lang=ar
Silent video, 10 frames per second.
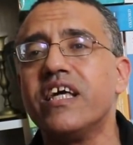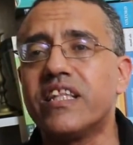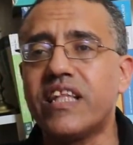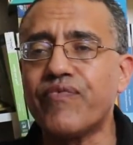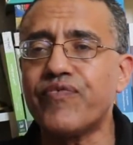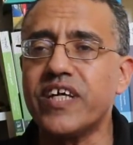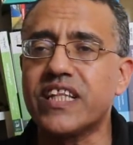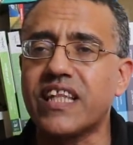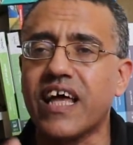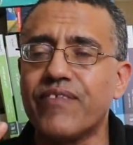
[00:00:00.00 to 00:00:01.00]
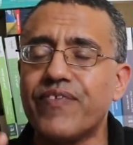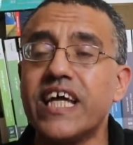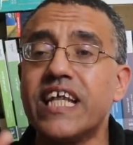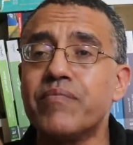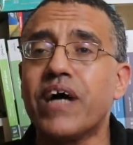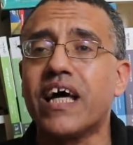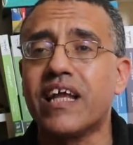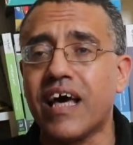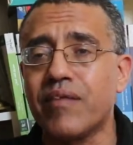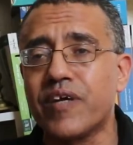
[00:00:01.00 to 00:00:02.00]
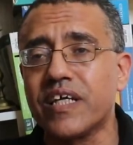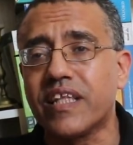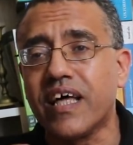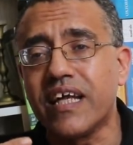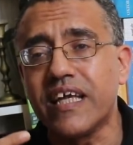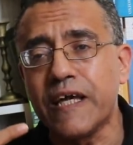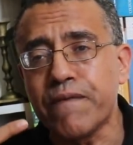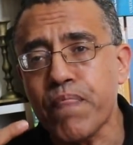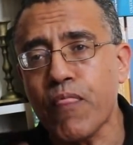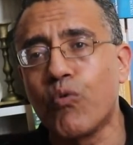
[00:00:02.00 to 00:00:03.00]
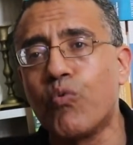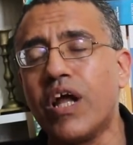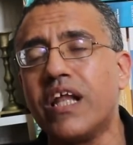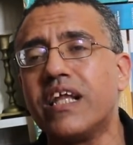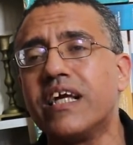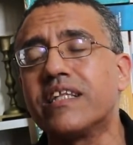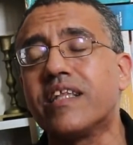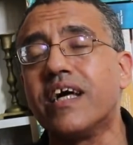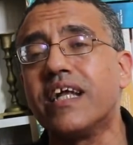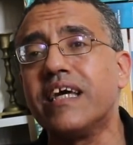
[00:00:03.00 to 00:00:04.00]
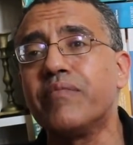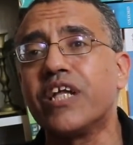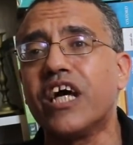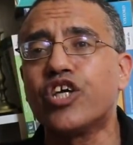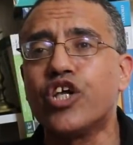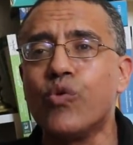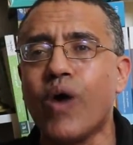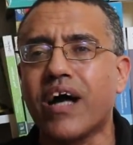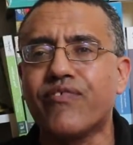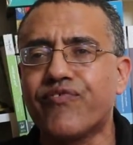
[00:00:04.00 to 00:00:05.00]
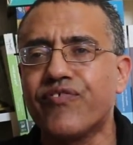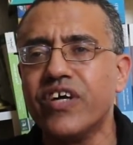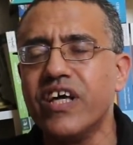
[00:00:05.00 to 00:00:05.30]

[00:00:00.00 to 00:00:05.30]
دفع الطرفين معا البريطاني والإيطالي من أجل وقف